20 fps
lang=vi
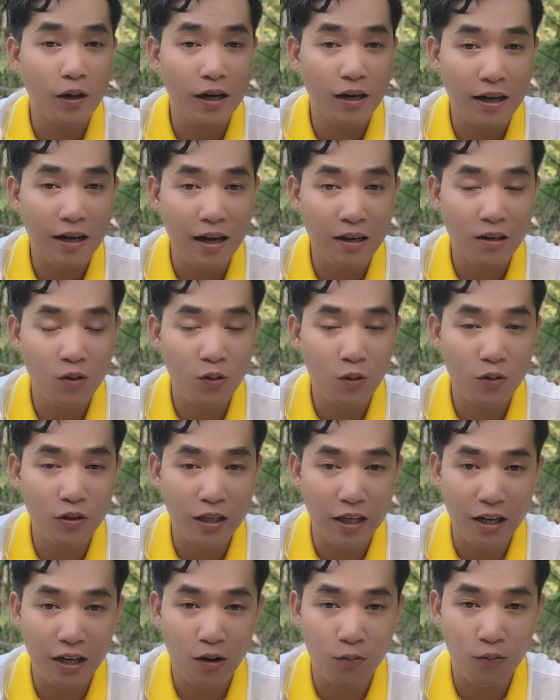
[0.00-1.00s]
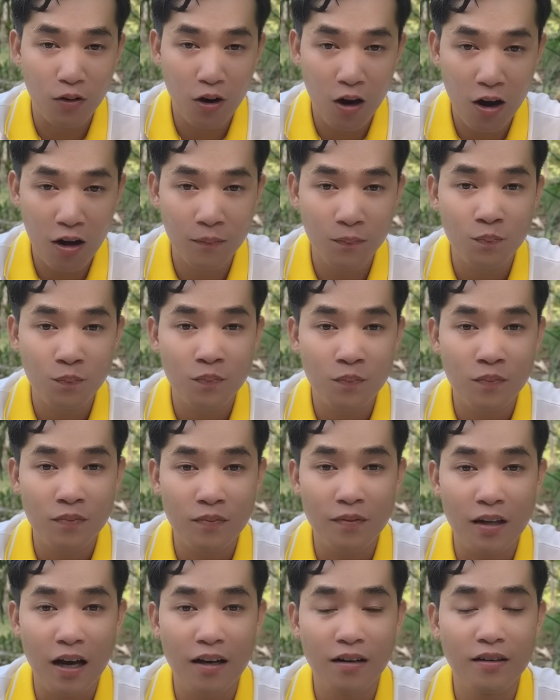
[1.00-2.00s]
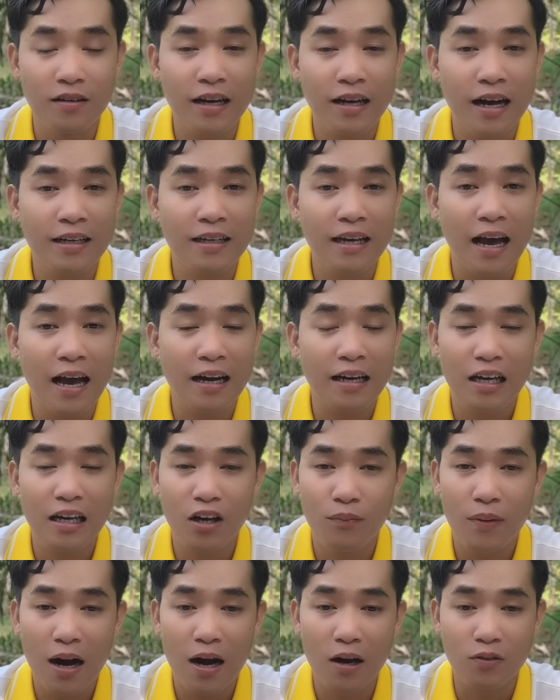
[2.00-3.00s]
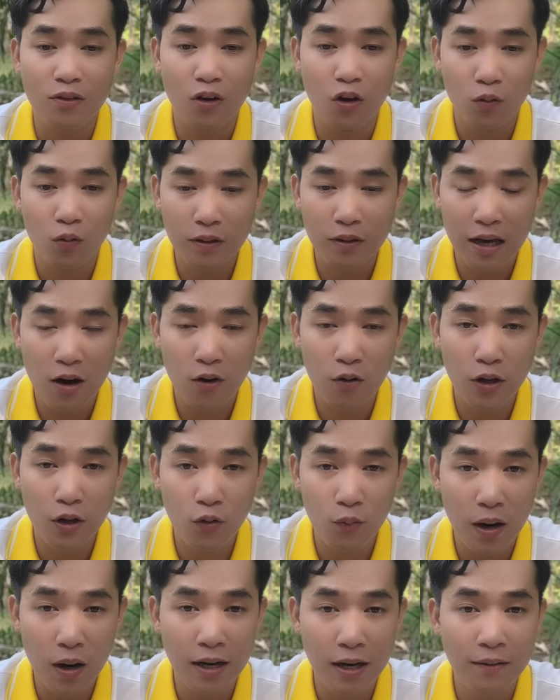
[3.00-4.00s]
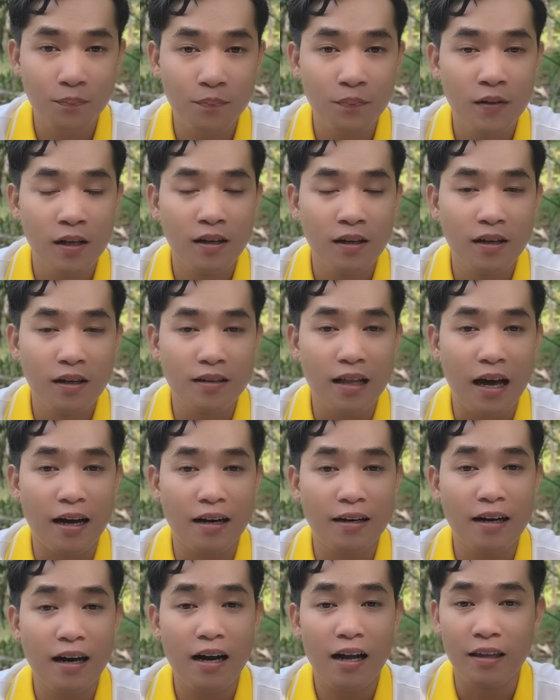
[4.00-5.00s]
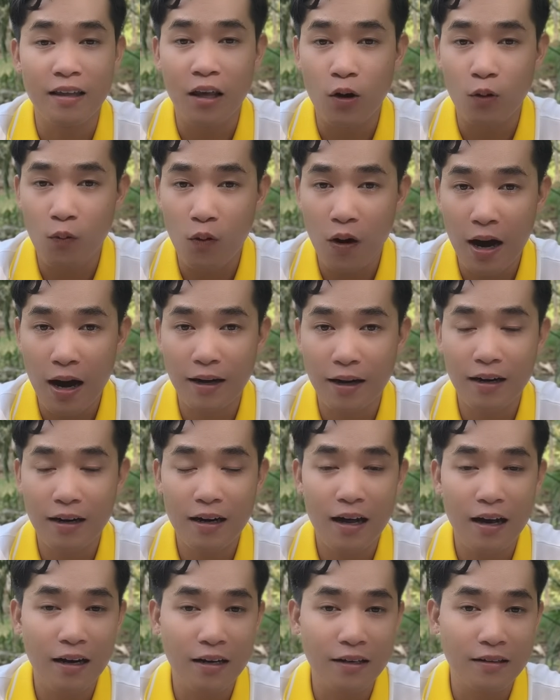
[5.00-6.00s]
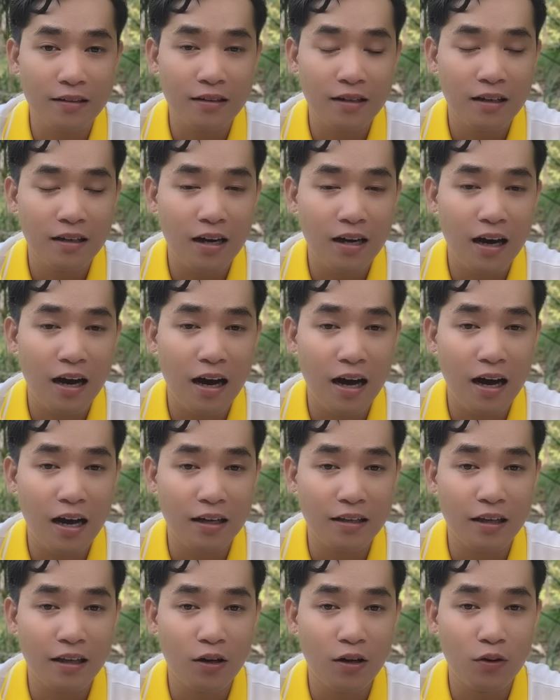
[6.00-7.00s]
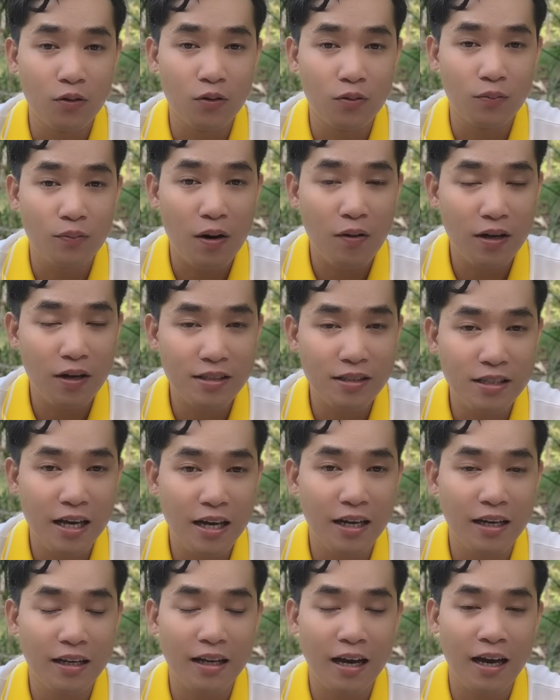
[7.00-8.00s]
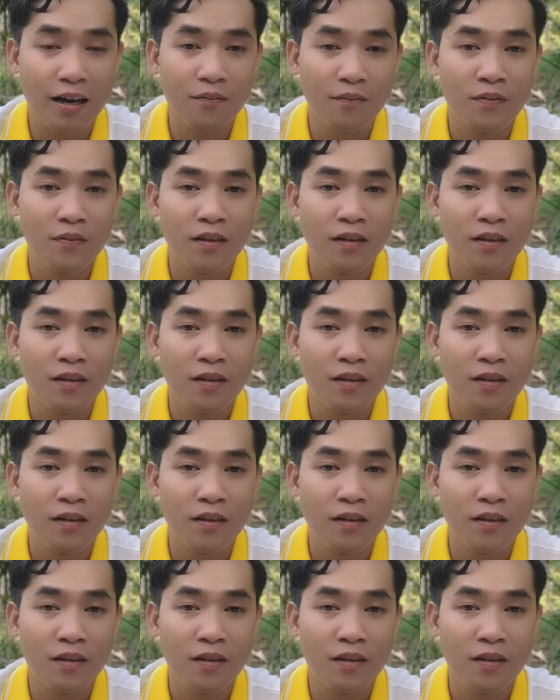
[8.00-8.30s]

hình ảnh của chị Hồng Loan đã được khán giả kiều bào tiểu Úc Châu yêu mến tặng rất là nhiều quà rất là à, nhiều bao lì xì nè